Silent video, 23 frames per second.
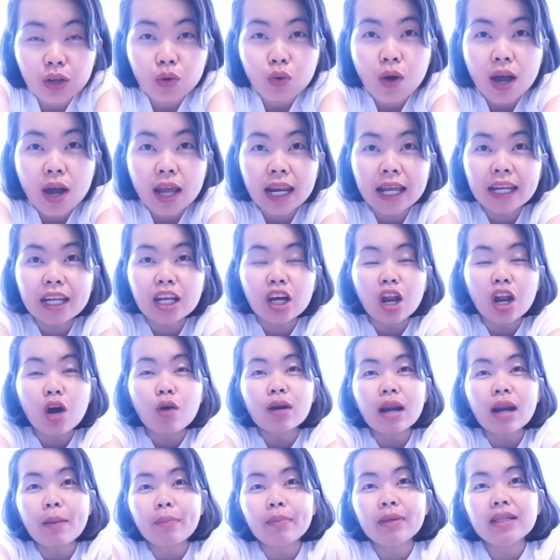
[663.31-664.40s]
ด้วย แล้วเดี๋ยวเรา
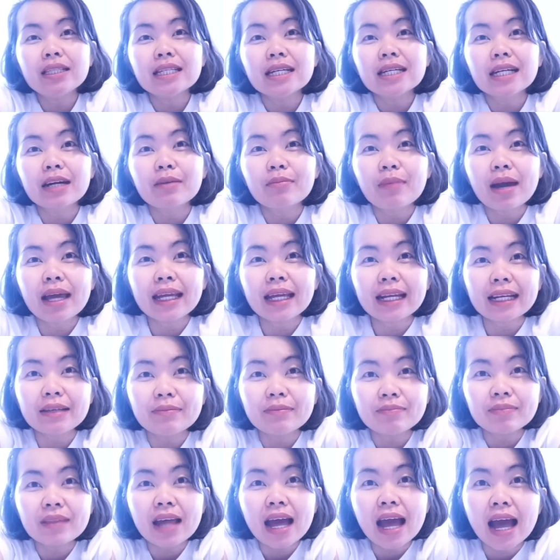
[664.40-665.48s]
กลับมาเจอกันใหม่คลิป
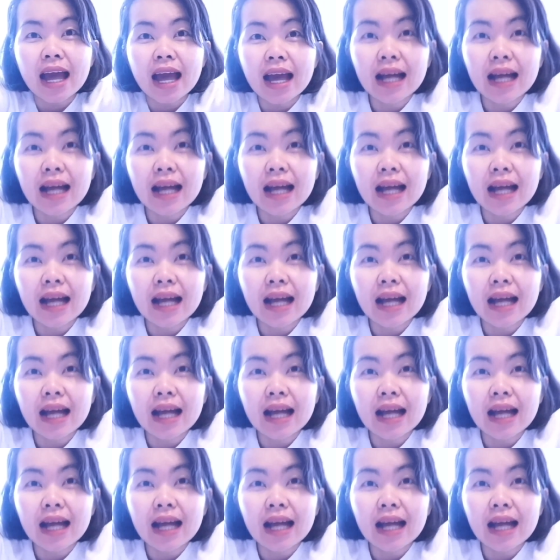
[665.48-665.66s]
หน้า